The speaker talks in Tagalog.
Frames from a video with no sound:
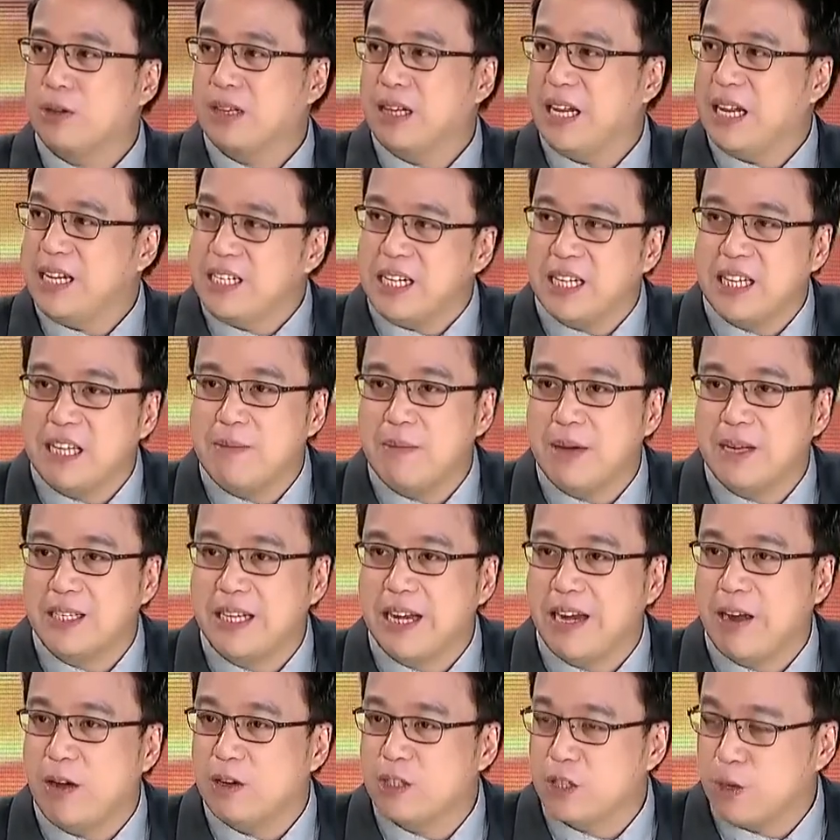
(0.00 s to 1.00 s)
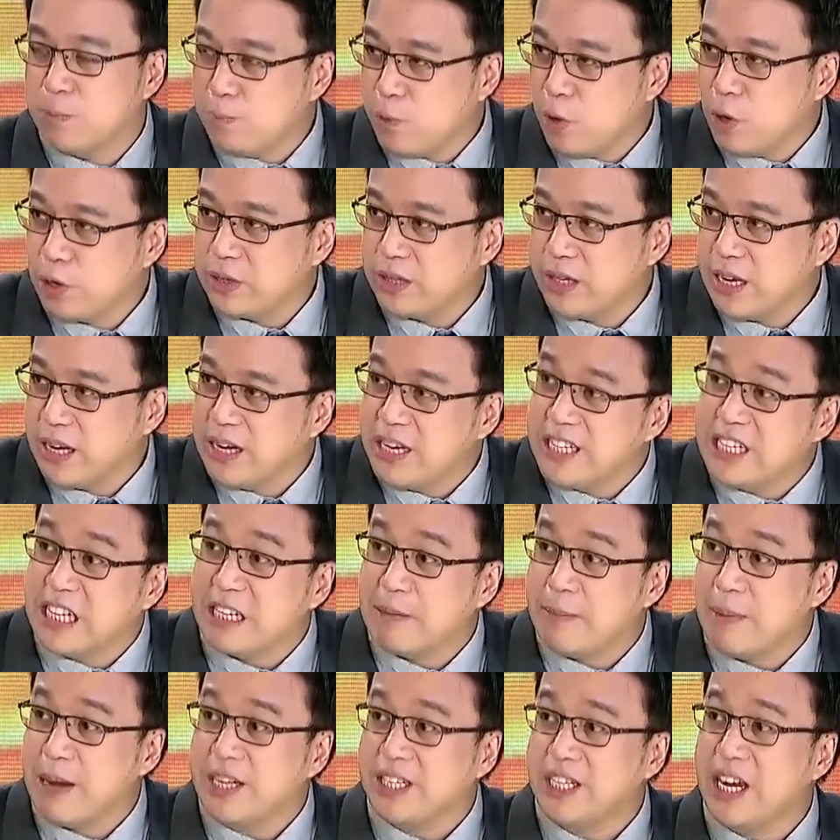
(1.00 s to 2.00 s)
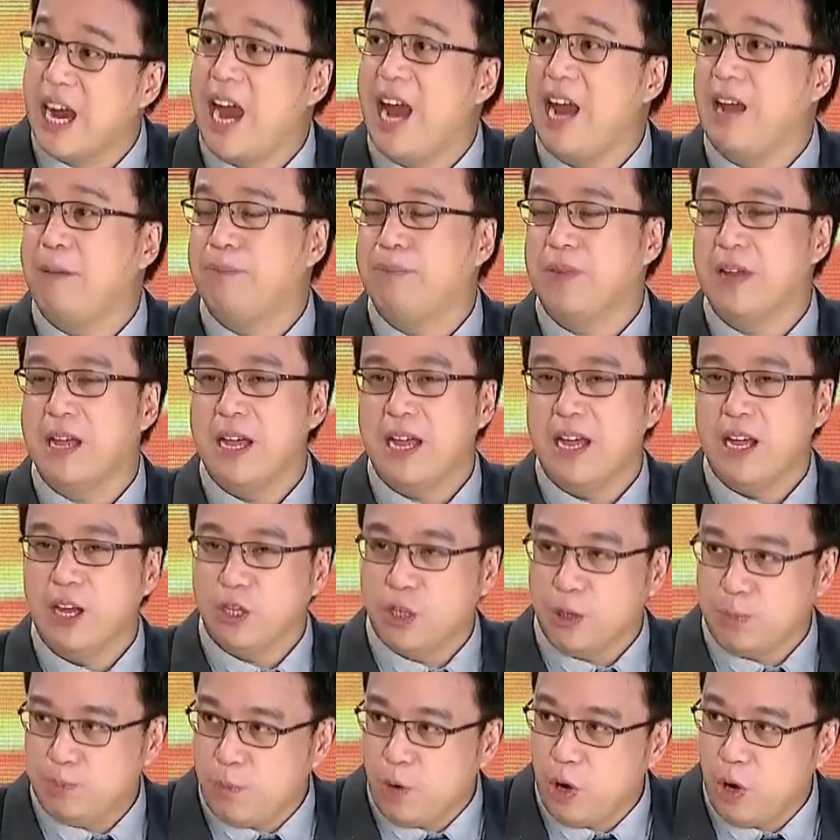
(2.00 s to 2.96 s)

About legitimacy or support ng legitimate child